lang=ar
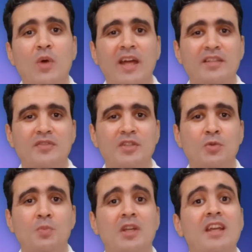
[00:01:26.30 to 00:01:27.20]
واحد
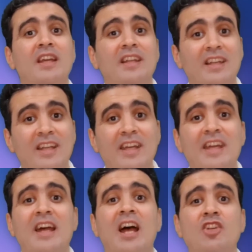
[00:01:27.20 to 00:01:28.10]
فيهم
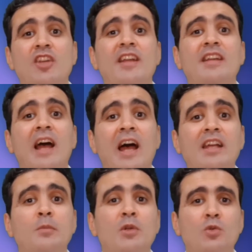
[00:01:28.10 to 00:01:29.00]
ليه؟ عشان
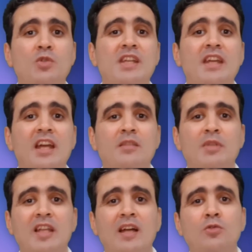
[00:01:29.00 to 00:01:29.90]
حجم الجزيئات
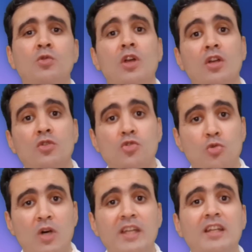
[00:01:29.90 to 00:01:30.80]
بتاعته
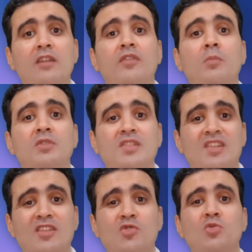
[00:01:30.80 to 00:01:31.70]
صغير
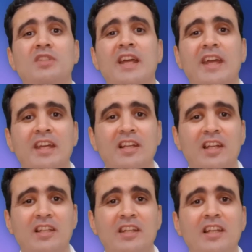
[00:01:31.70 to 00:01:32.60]
فامتصاصه داخل
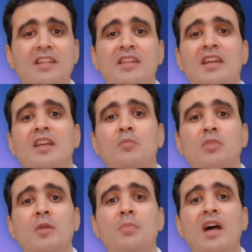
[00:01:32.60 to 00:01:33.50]
الجلد
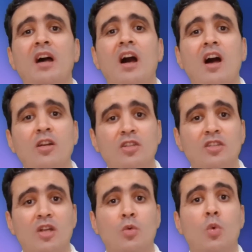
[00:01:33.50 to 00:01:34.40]
بيبقى
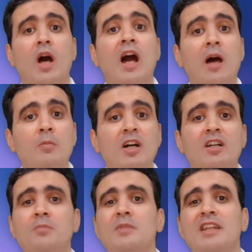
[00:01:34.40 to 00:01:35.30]
أكتر
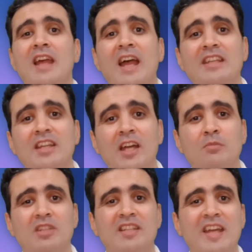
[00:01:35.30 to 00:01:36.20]
وأعمق من أي
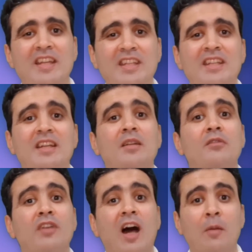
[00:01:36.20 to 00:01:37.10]
حمض تاني
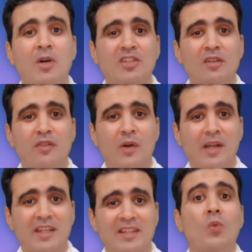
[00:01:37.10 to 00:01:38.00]
في أحماض
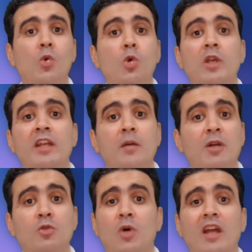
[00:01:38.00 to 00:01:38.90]
الفواكه وكلنا
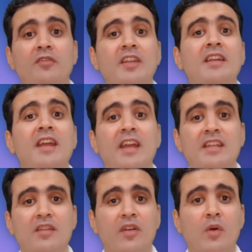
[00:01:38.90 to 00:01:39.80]
برضو عارفين إيه
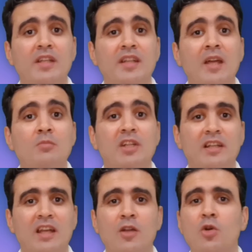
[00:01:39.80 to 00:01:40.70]
هي فوائد حمض
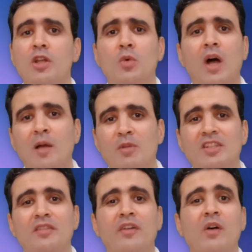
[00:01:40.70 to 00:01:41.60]
الجلايكوليك
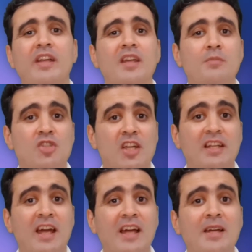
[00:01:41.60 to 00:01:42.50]
وأحماض الفواكه
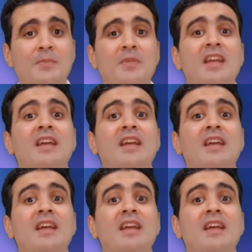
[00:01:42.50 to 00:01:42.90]
بشكل عام